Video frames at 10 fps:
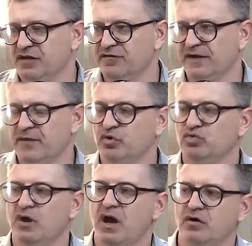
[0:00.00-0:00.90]
o falar
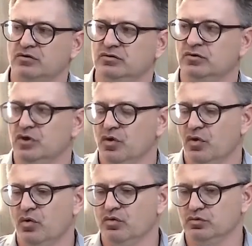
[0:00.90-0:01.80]
muito alto,
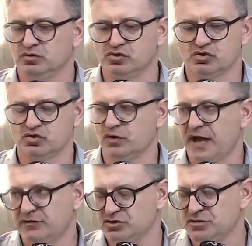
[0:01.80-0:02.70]
ou
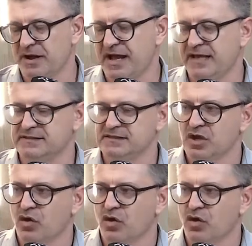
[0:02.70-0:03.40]
sussurrado demais,